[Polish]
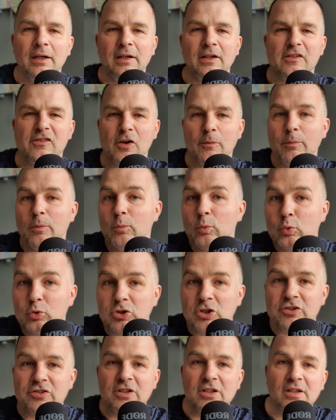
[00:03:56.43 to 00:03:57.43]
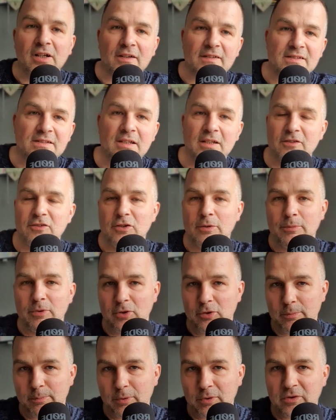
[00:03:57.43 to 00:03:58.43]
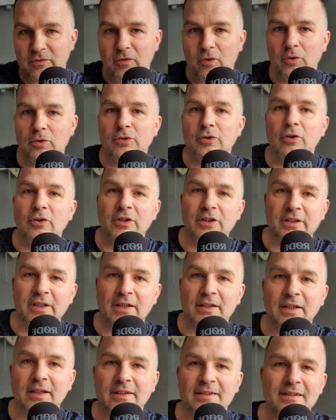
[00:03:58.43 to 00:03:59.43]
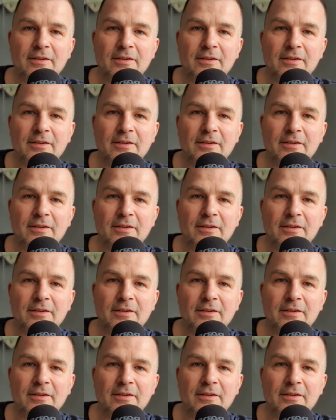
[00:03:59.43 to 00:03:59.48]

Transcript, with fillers: chciałbym użyć kilka zdjęć do mojego portfolio i tak dalej.